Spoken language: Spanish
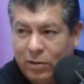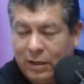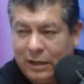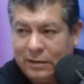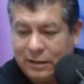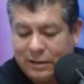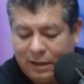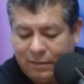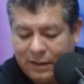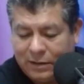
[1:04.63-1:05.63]
de esta
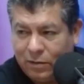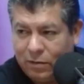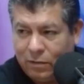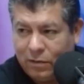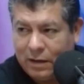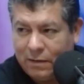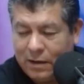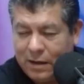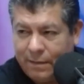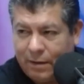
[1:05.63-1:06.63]
celebración una
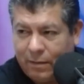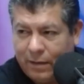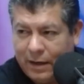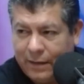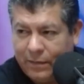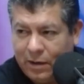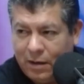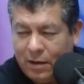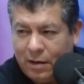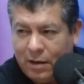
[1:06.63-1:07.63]
verdadera verbena
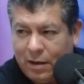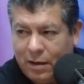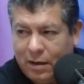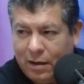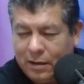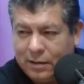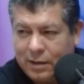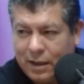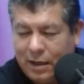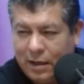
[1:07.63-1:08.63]
y
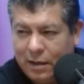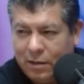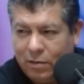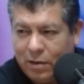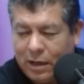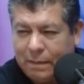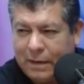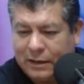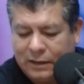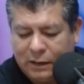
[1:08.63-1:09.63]
saliendo a
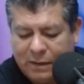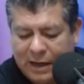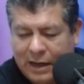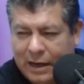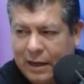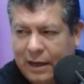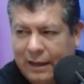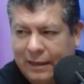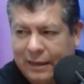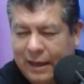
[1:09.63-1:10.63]
participar, a
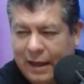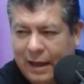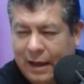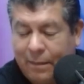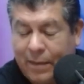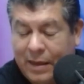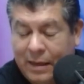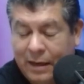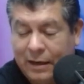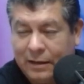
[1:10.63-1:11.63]
gritar a
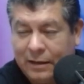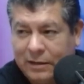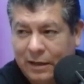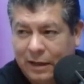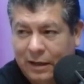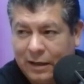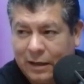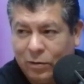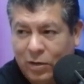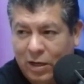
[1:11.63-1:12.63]
pedir chichiliques
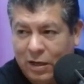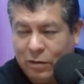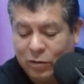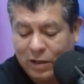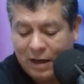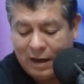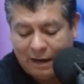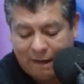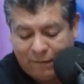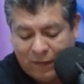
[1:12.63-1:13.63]
los niños.
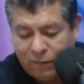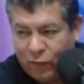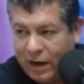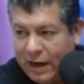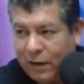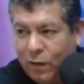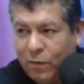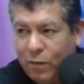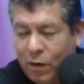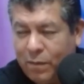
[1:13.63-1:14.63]
En fin, fue algo
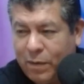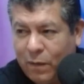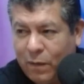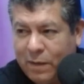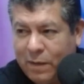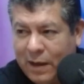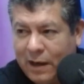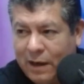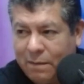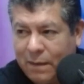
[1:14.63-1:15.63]
muy, pero muy
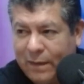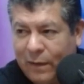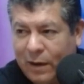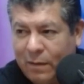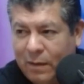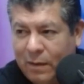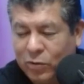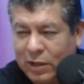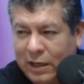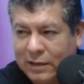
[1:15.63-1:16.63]
padre, Pepe, lo que
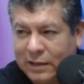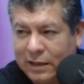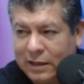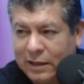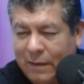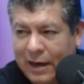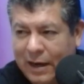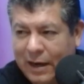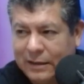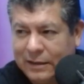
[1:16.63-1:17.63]
vimos esta semana en,
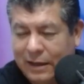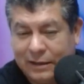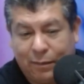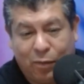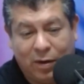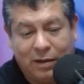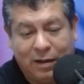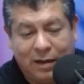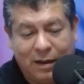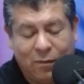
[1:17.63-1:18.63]
en este puente
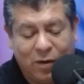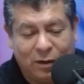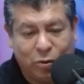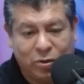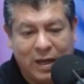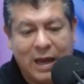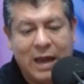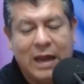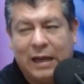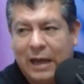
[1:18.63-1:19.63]
de Día de Muertos,
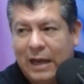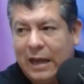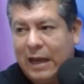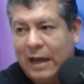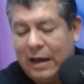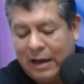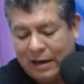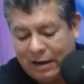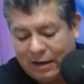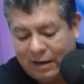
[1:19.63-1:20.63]
que
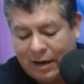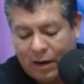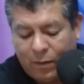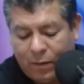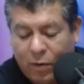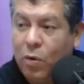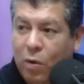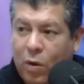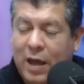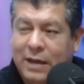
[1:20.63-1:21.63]
eh, a lo mejor
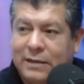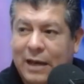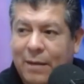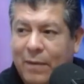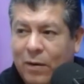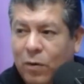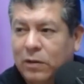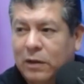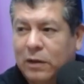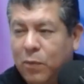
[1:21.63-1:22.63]
no es la mejor
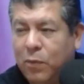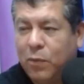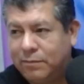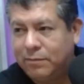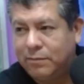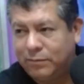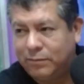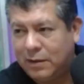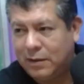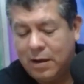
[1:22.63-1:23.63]
temporada.
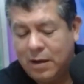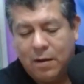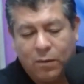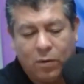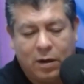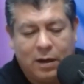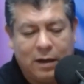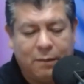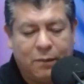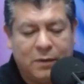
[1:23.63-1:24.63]
Eh,
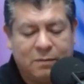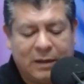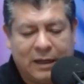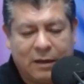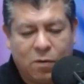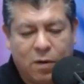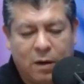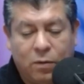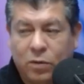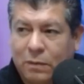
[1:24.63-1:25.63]
porque pues platicando con
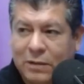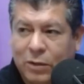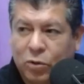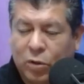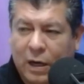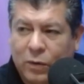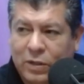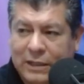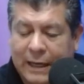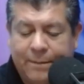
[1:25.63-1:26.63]
algunos empresarios hoteleros
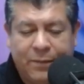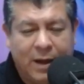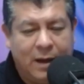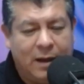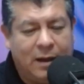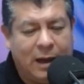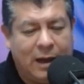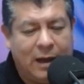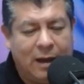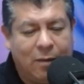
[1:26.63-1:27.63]
dicen
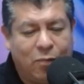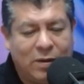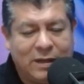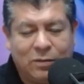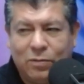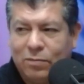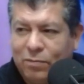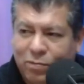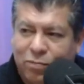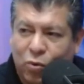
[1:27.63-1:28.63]
que pues es
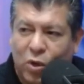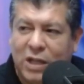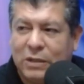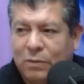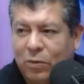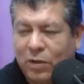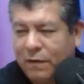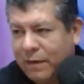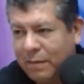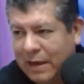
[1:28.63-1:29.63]
un turismo de
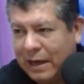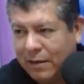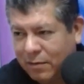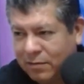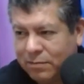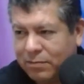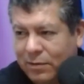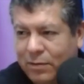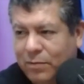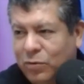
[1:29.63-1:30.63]
familia, ¿no?
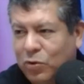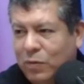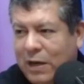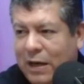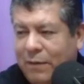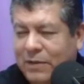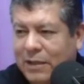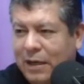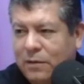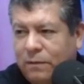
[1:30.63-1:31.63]
Digo, muchos vienen a
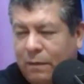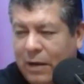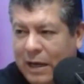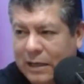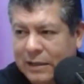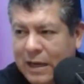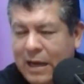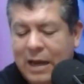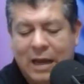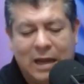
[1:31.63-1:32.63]
visitar a sus familias
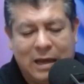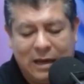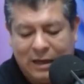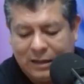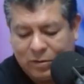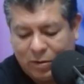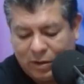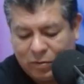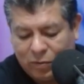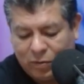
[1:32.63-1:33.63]
y
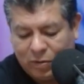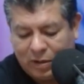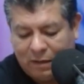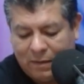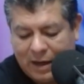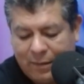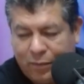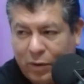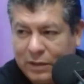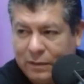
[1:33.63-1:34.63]
es un tema
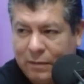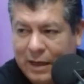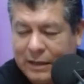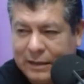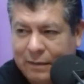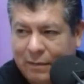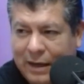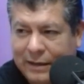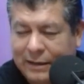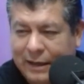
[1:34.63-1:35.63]
pues más,
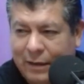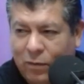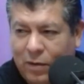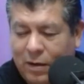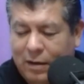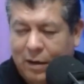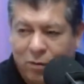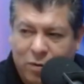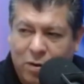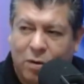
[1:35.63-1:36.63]
más de,
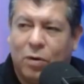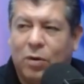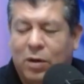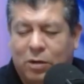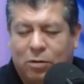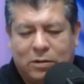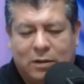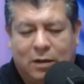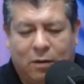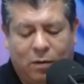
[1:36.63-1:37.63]
unión y todo
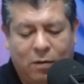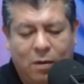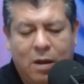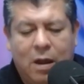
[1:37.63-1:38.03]
este rollo, ¿no?